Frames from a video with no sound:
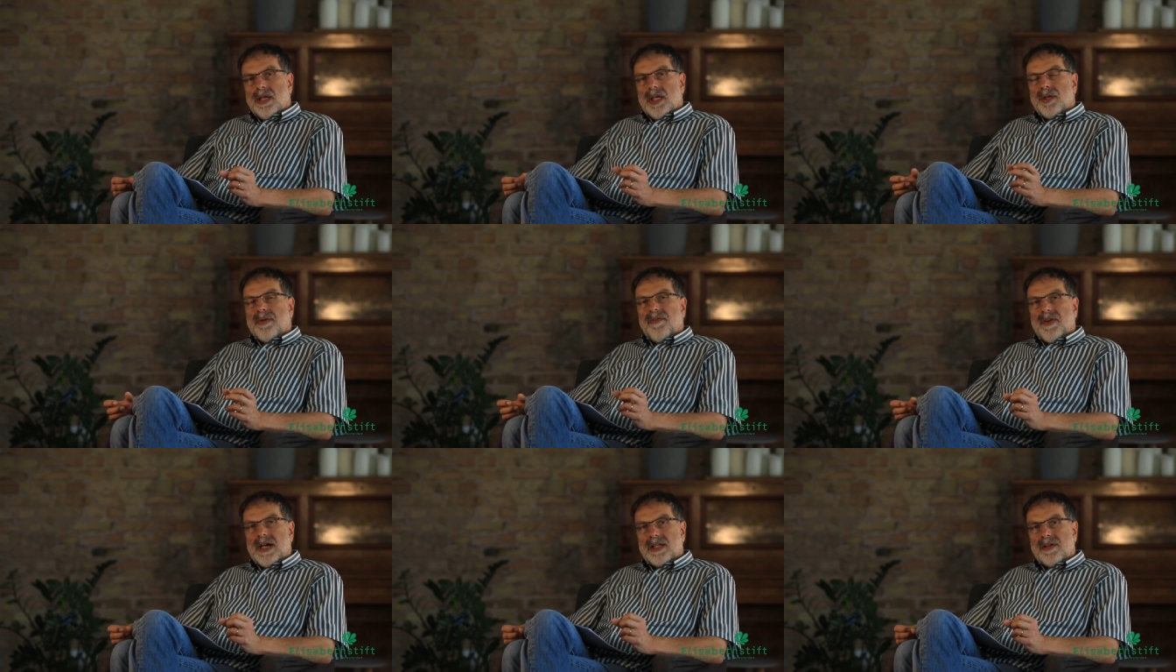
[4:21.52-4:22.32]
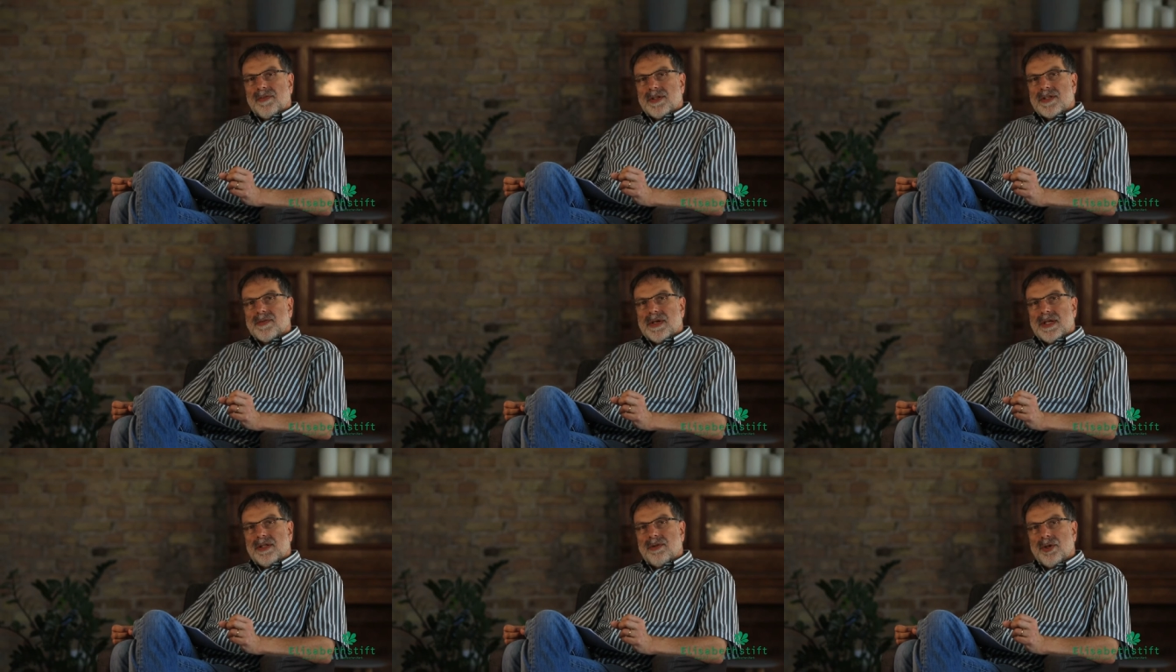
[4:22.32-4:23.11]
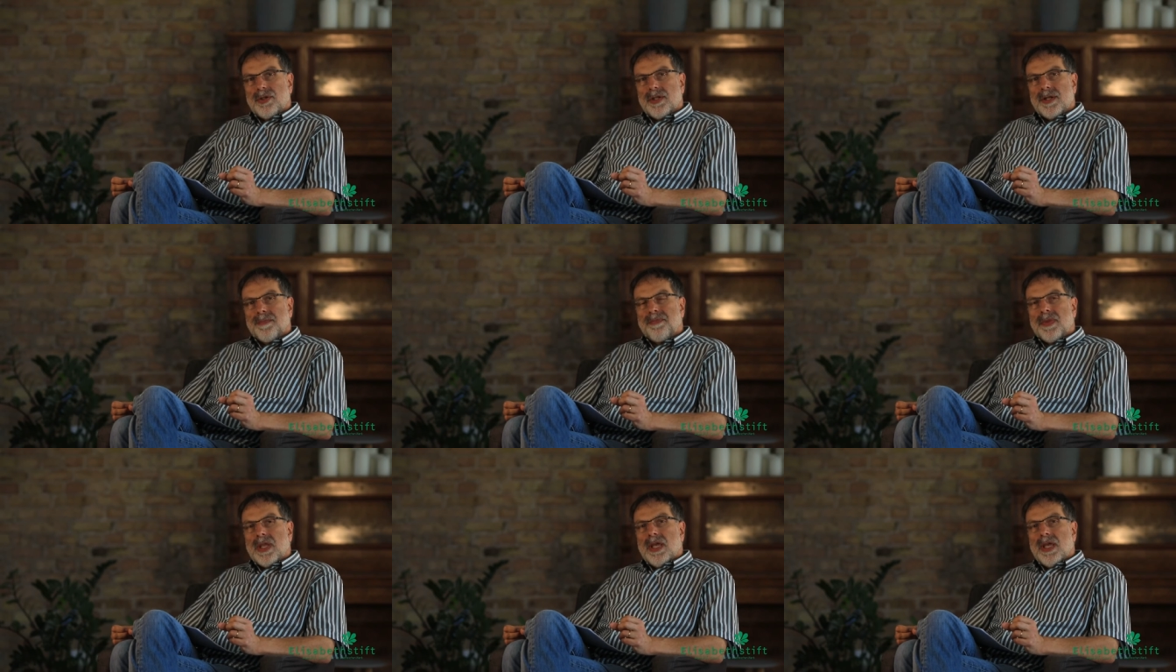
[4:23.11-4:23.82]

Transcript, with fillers: Ich bin Vater von zwei Töchtern